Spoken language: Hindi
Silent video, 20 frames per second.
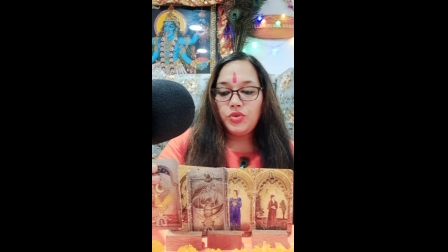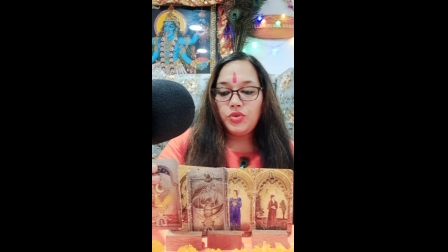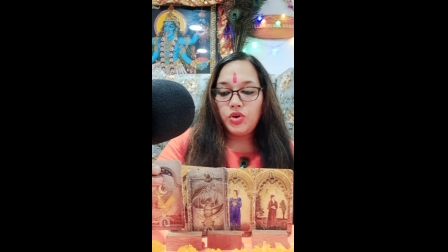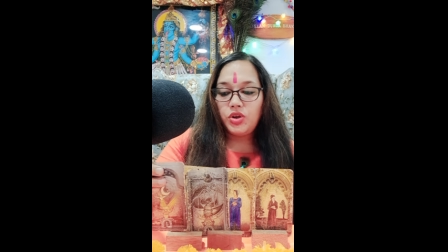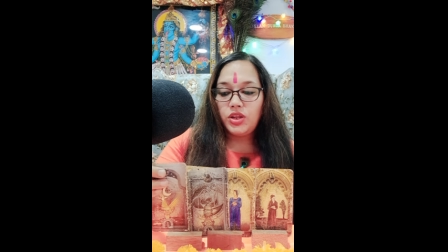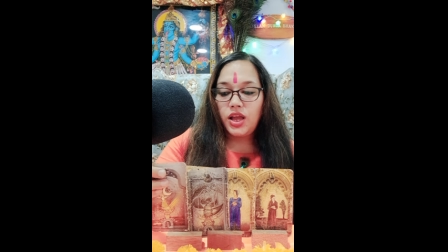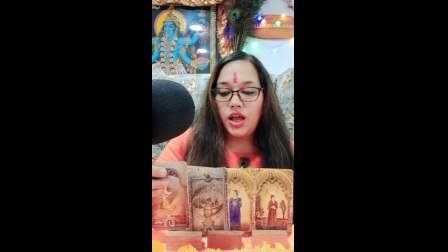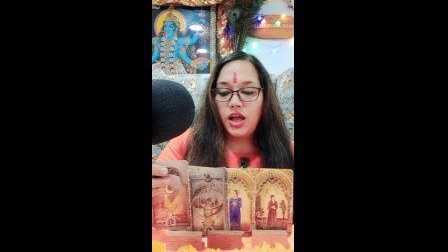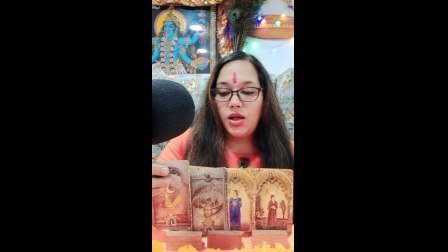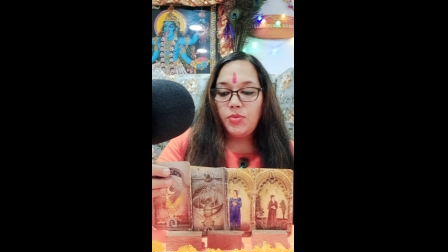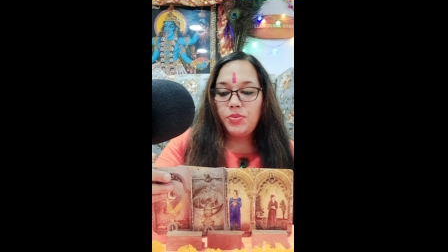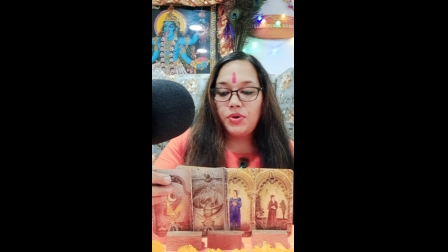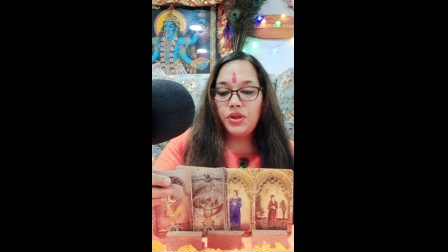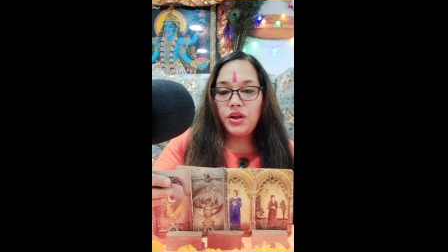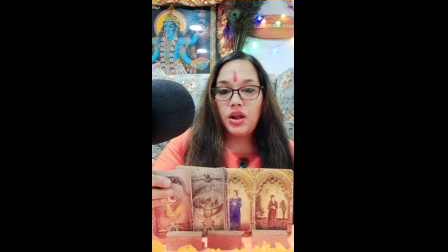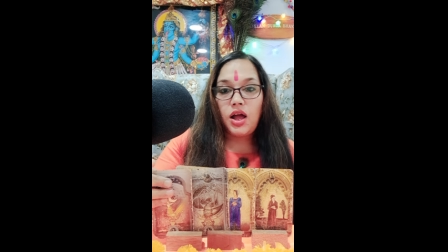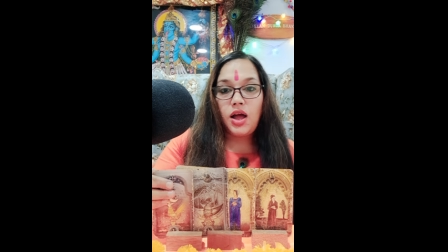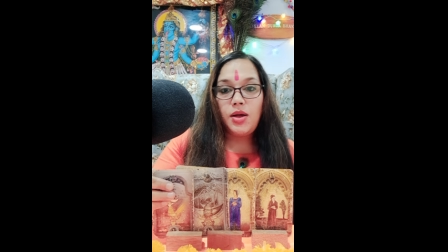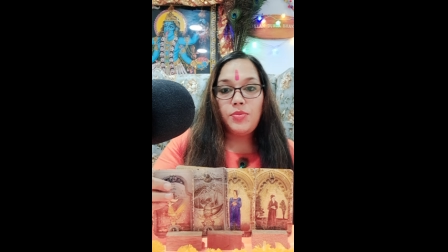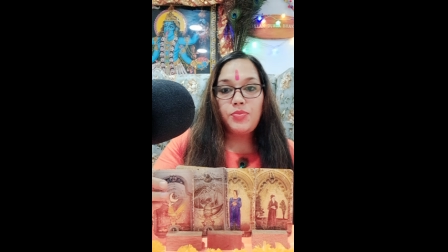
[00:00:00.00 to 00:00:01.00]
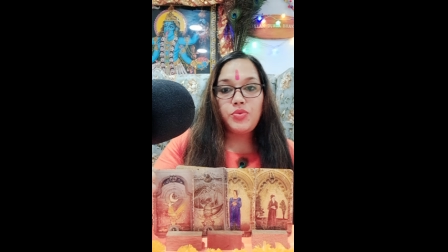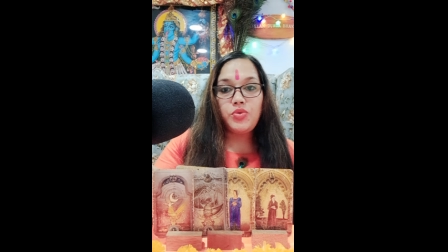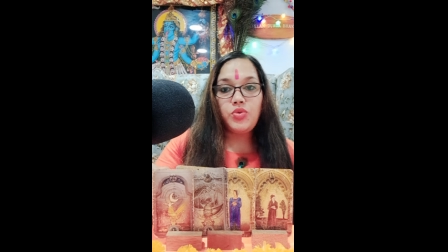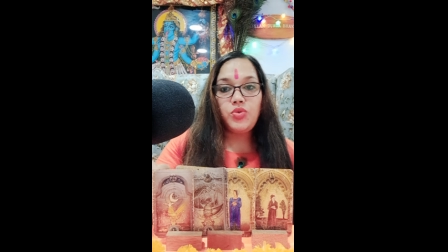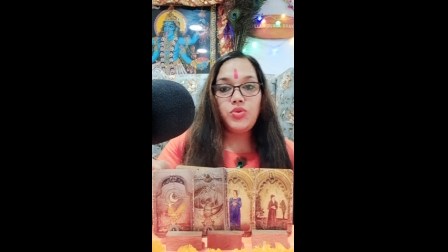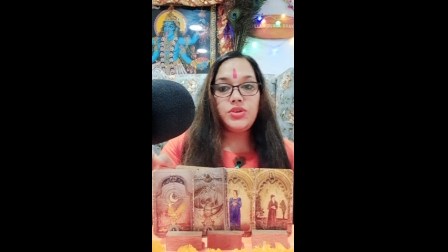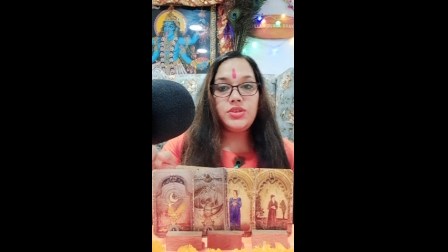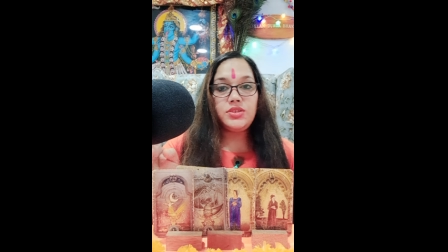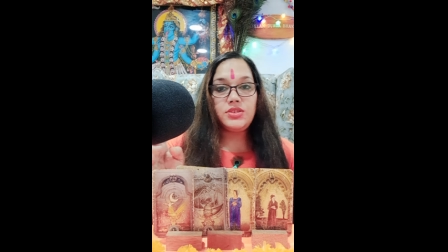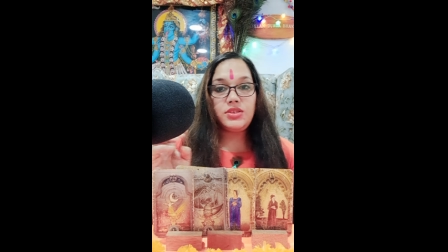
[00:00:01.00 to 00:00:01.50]
और यहाँ पर
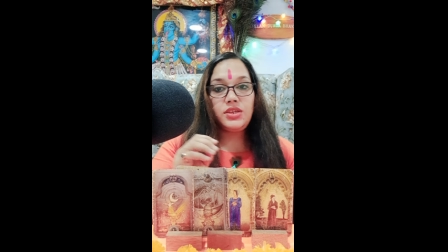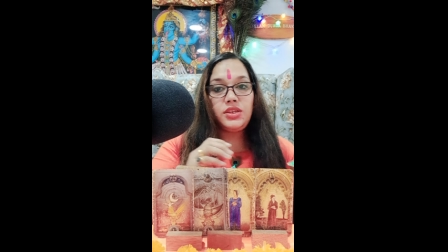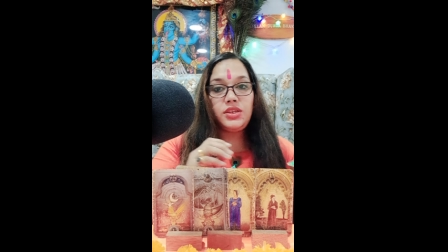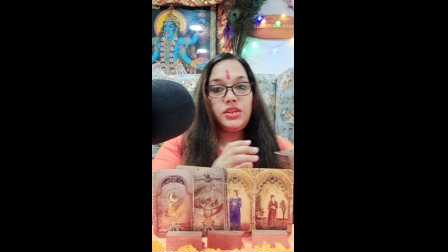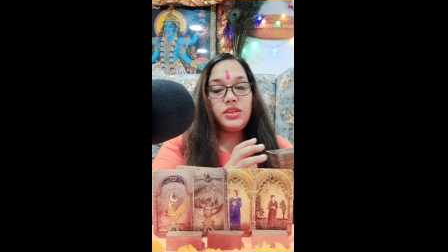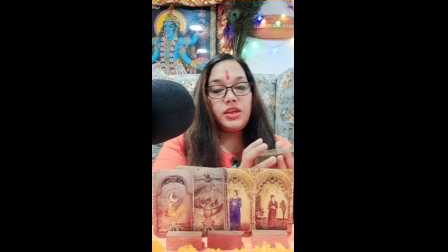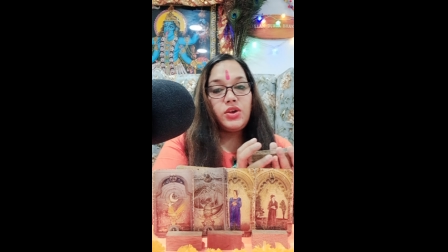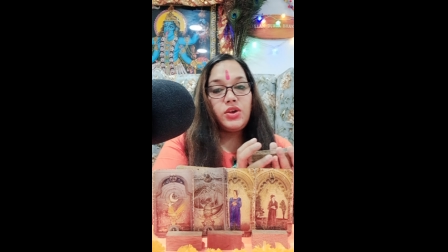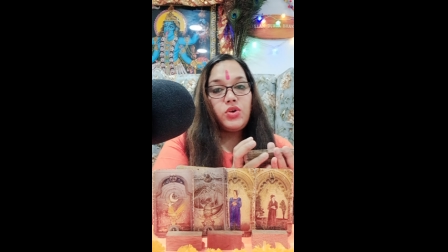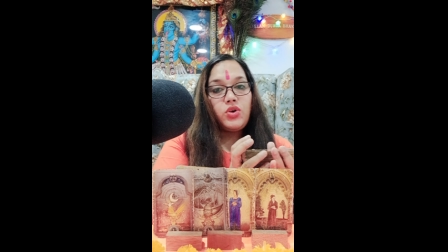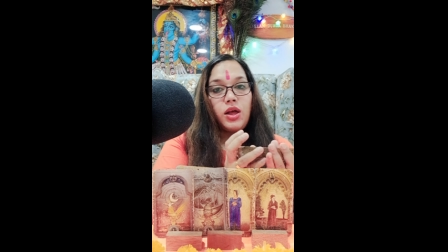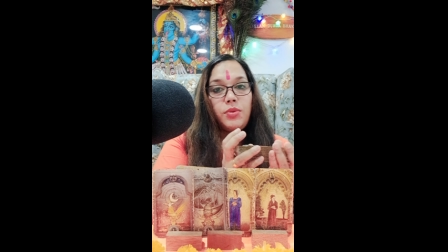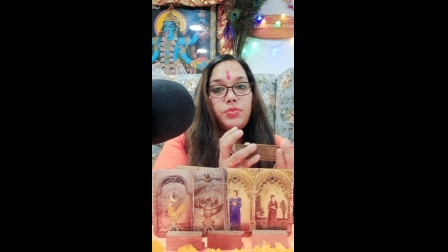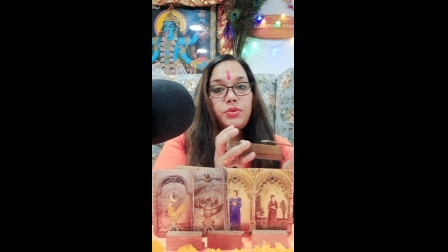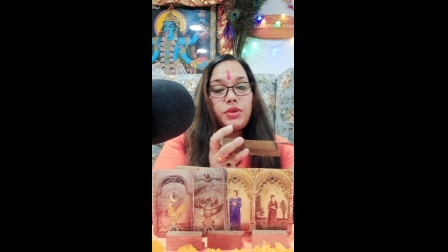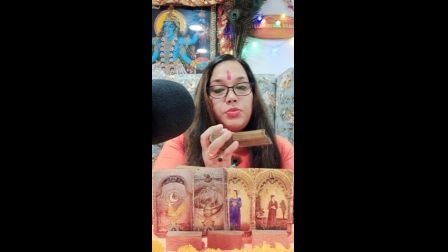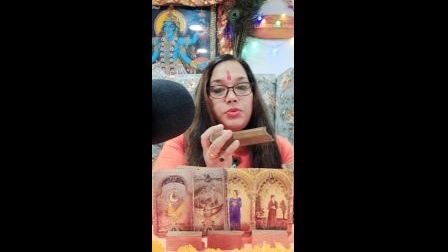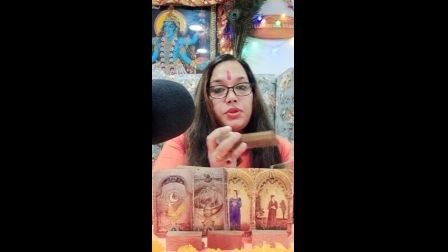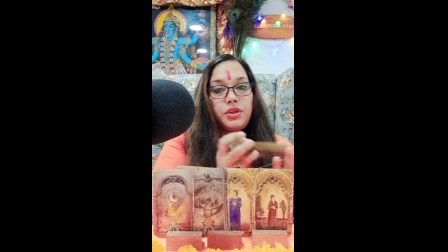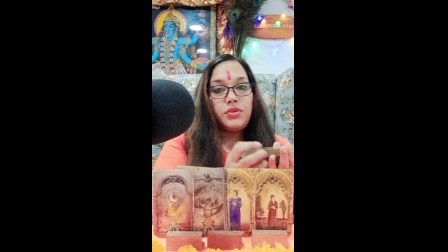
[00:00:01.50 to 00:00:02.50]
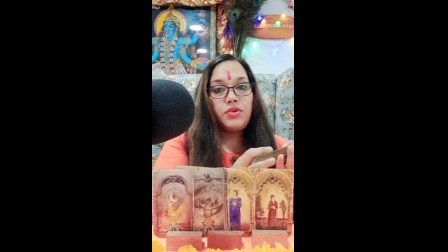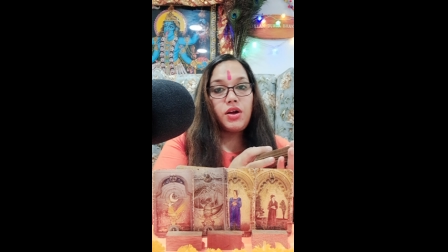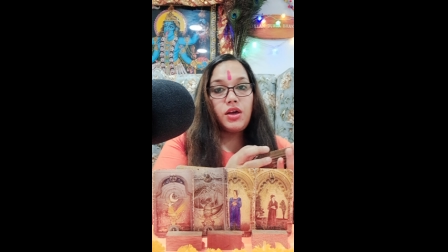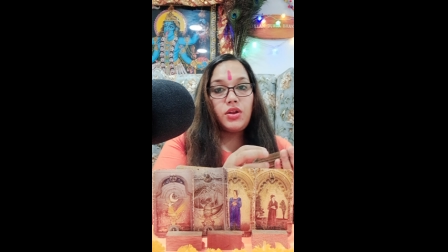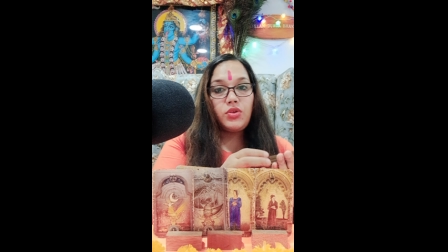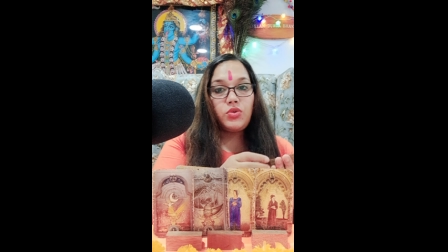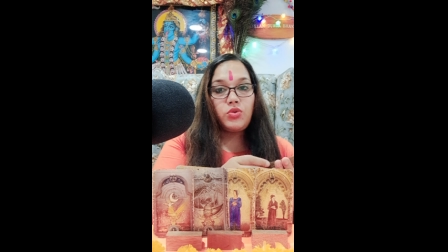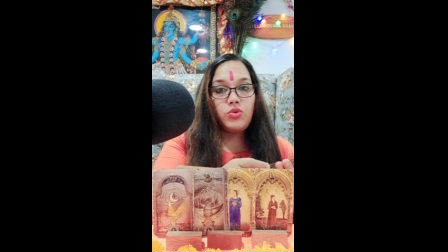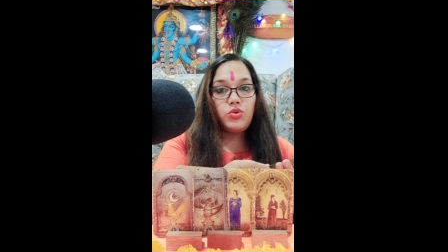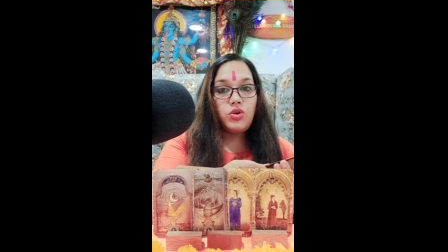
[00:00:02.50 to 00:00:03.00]
आपको इसीलिए और आपके
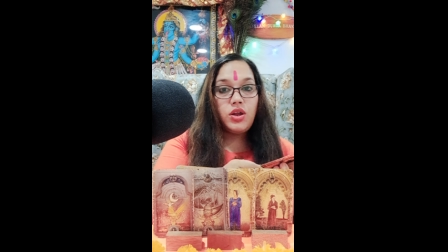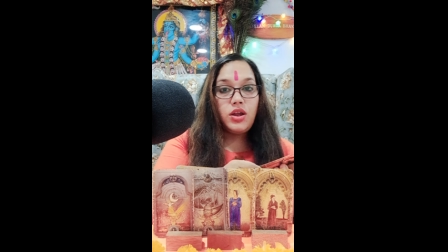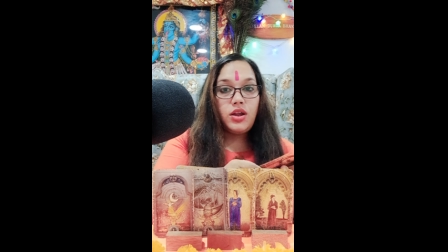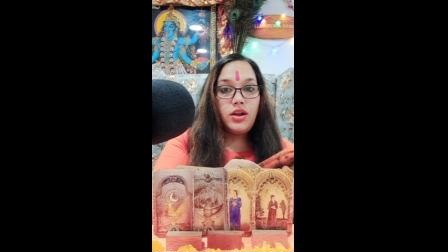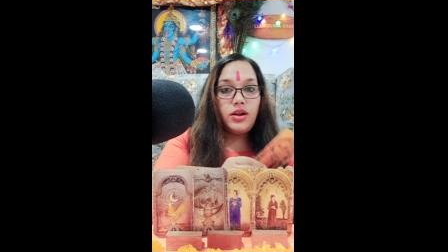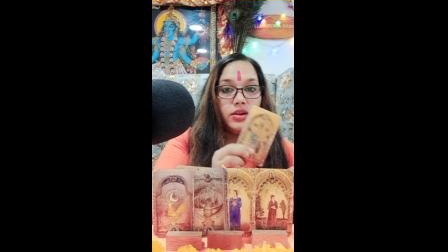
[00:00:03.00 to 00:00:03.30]
परिवार को